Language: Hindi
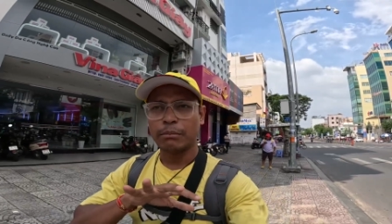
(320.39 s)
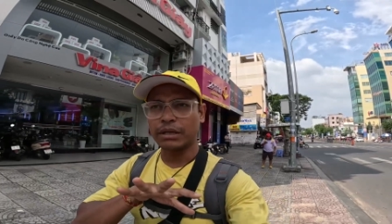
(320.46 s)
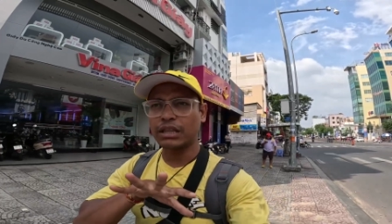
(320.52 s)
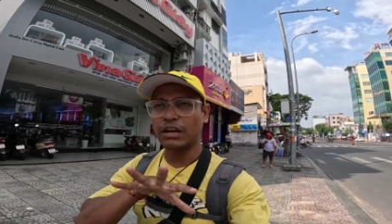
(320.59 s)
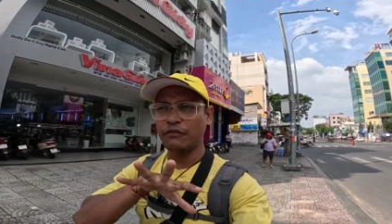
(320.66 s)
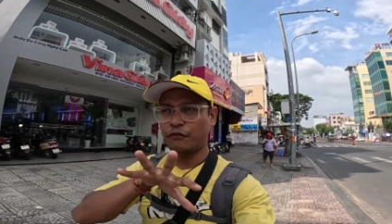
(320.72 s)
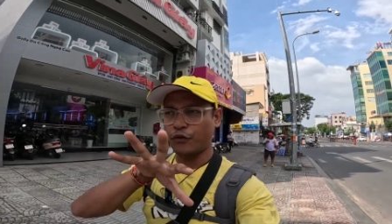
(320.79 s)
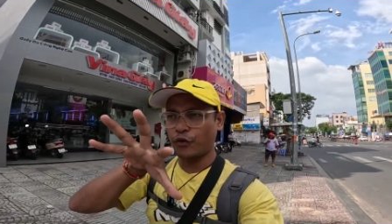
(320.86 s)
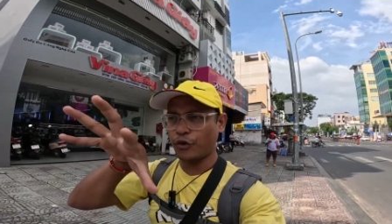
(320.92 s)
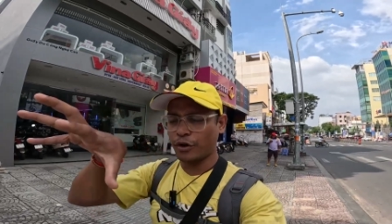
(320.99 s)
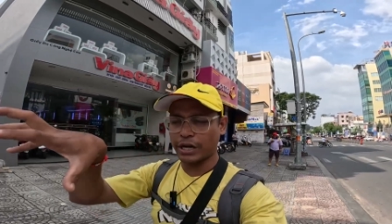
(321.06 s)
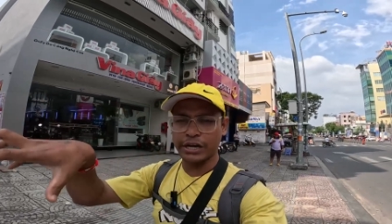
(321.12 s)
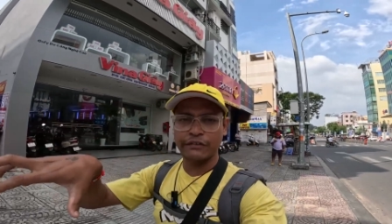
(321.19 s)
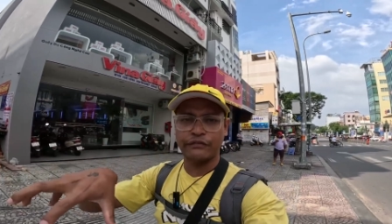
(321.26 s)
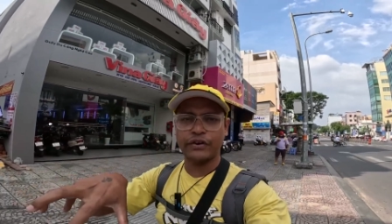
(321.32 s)
मतलब वो
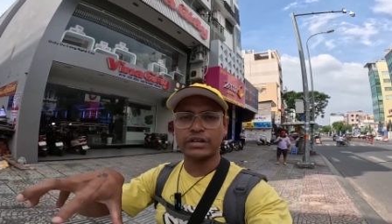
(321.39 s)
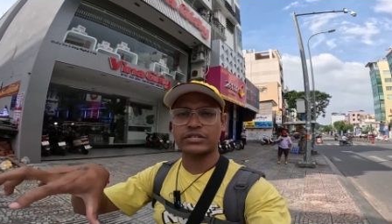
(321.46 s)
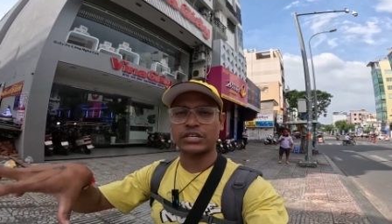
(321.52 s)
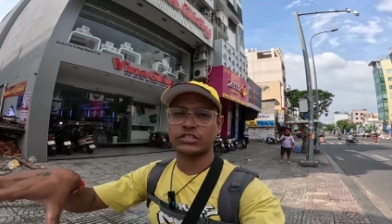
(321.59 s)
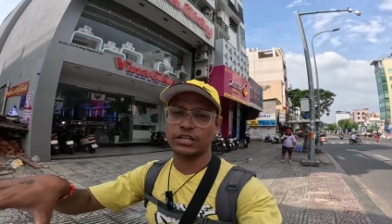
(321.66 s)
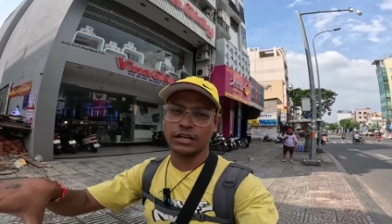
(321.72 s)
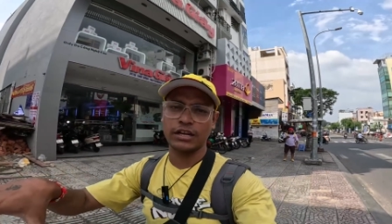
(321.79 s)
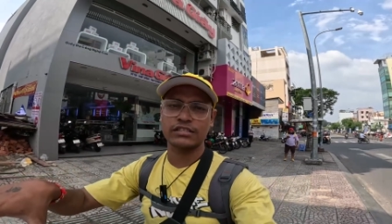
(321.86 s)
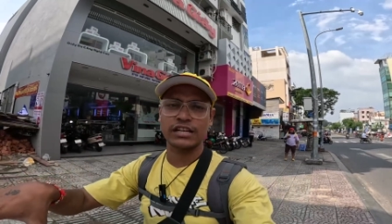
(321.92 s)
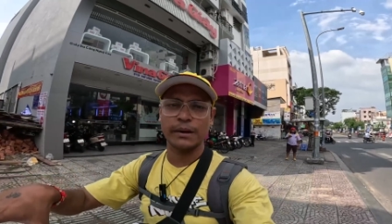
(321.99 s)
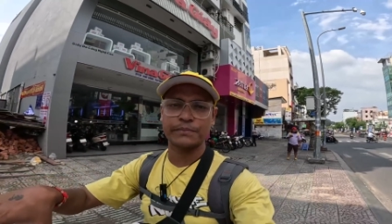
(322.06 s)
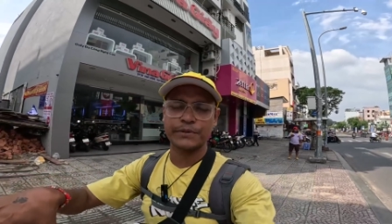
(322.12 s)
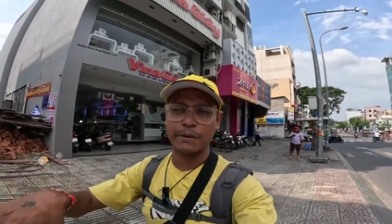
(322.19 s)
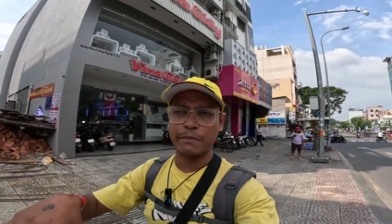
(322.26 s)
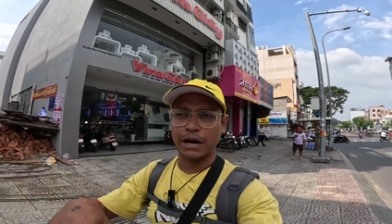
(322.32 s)
इंफ्रास्ट्रक्चर के
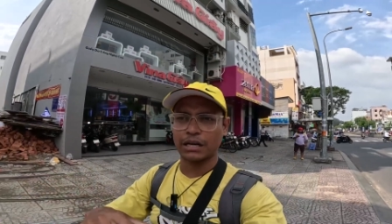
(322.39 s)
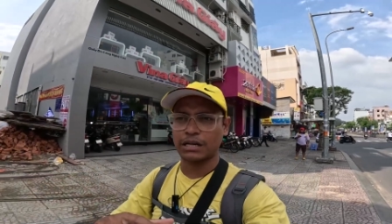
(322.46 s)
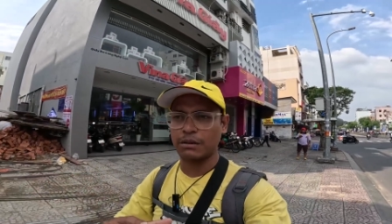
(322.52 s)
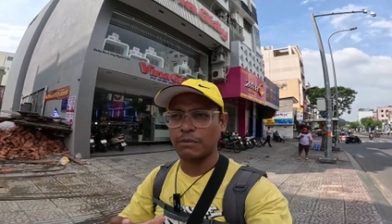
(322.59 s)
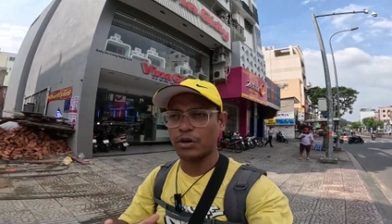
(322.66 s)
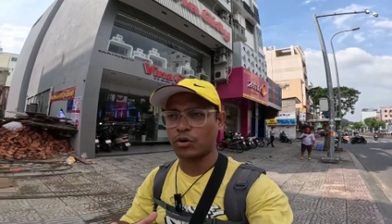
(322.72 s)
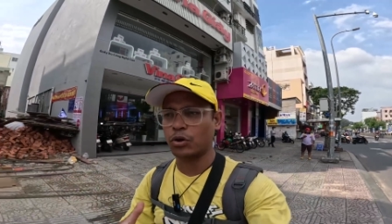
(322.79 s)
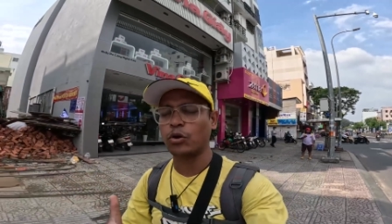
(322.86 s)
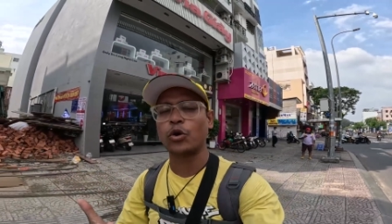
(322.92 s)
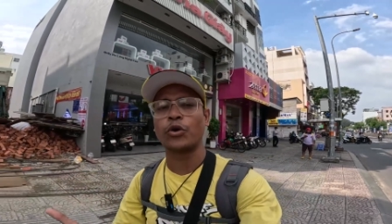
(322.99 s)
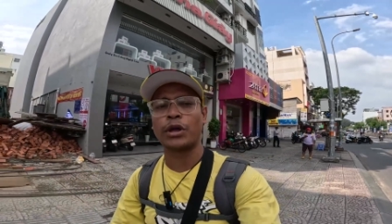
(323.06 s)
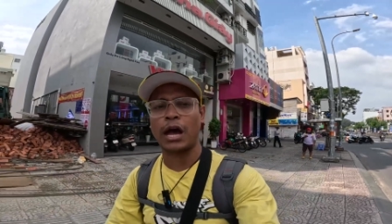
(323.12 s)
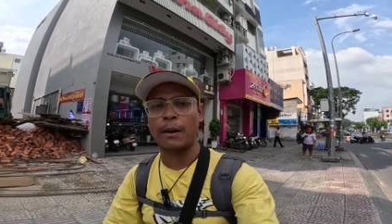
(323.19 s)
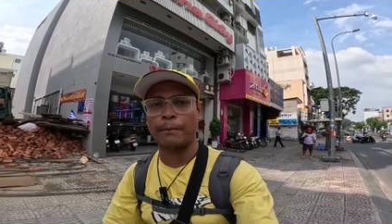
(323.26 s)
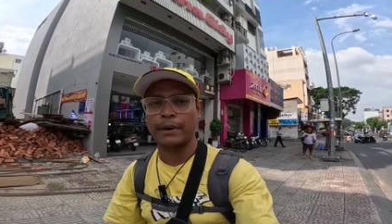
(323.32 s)
हिसाब से बाकी मेरे को
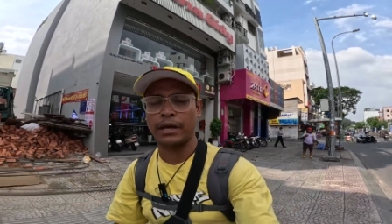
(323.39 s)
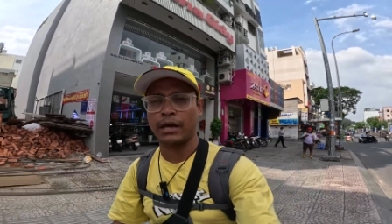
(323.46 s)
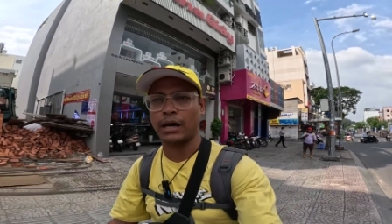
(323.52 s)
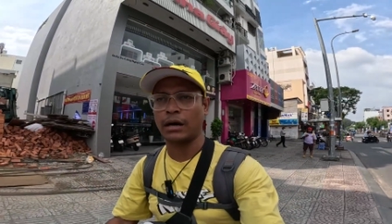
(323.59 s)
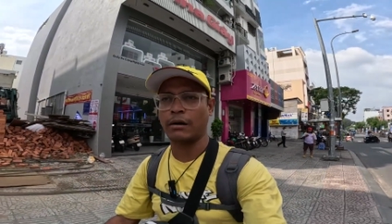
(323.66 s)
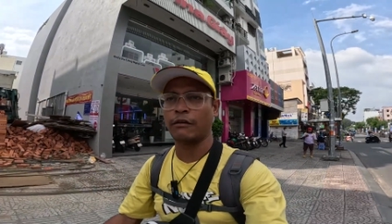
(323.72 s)
लोग यहाँ पे